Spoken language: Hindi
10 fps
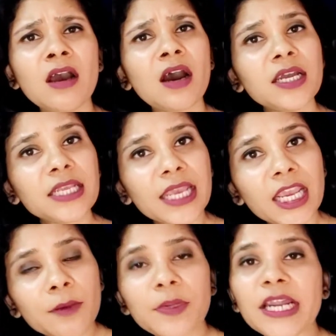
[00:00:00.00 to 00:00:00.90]
हर
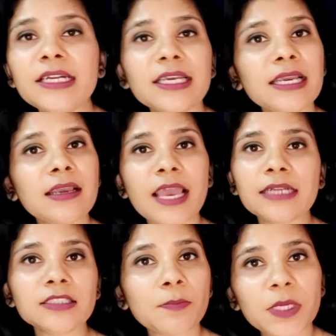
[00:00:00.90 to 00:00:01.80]
एक ब्रांड के हेयर
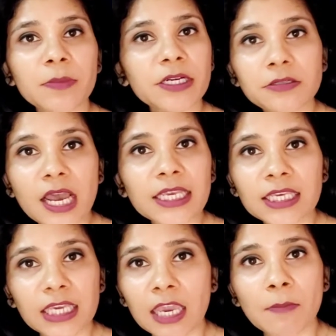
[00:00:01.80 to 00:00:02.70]
सप्लीमेंट ट्राई
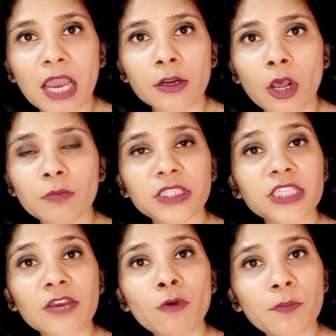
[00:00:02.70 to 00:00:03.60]
किए हैं मैंगलोर में
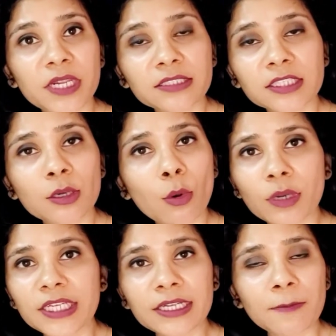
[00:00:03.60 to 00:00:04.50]
चाहे वो प्लिक्स की
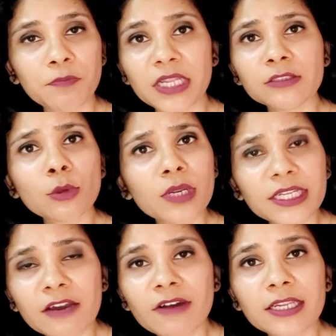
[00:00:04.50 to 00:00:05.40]
ओलिना प्लिक्स
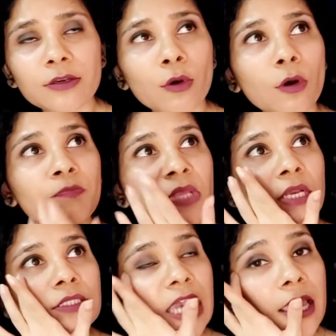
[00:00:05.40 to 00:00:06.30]
ओलिना वाली हो
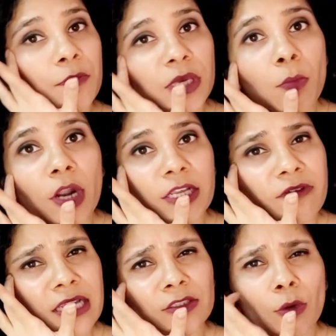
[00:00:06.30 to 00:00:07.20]
चाहे बी बॉडी
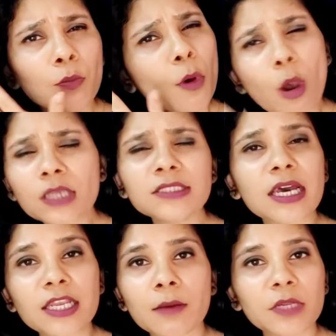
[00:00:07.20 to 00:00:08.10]
वाइज हो बहुत
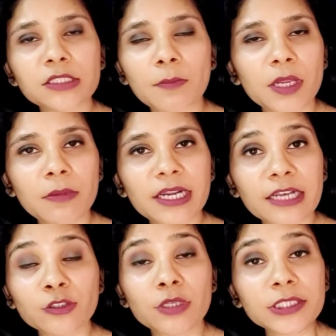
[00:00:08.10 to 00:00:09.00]
सारे हमने सप्लीमेंट
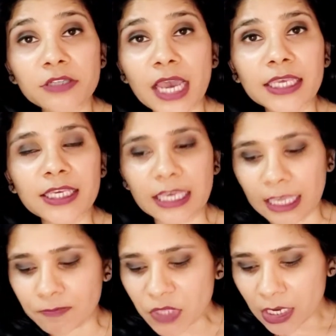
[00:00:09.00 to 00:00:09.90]
एक्चुअली ट्राई किए
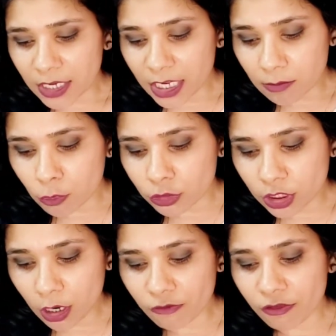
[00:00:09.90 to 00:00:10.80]
हैं लेकिन मुझे
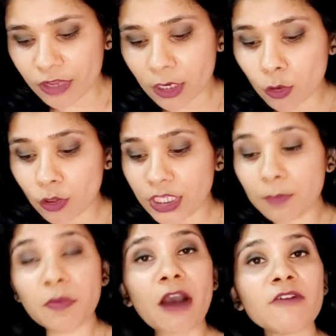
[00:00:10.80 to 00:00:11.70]
और विवेक को ये
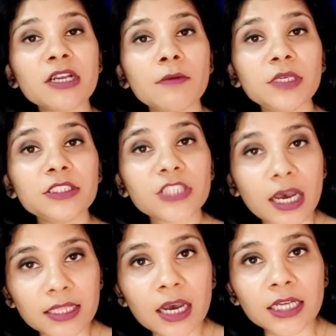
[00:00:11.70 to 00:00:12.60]
पावर गमीज
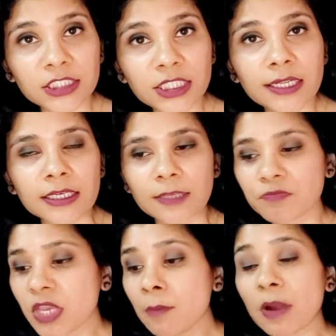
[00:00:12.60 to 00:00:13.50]
ज्यादा अच्छी लगी
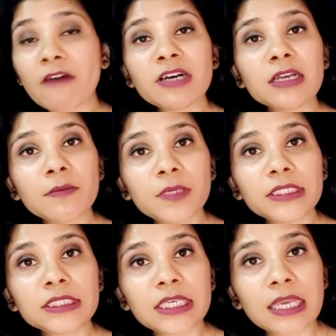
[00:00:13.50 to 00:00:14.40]
पावर
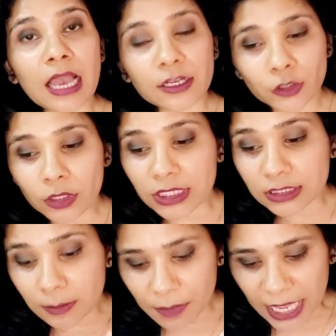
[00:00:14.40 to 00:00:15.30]
गमीज की एक्चुअली
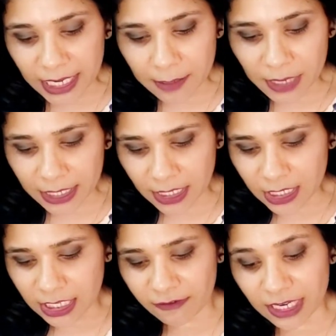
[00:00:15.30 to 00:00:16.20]
इससे पहले मैंने
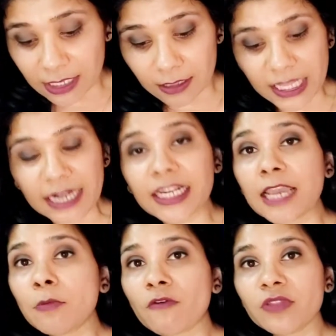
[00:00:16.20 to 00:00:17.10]
ये वाली दैट
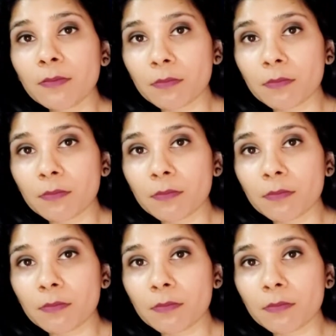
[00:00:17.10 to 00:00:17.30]
टाइम ऑफ द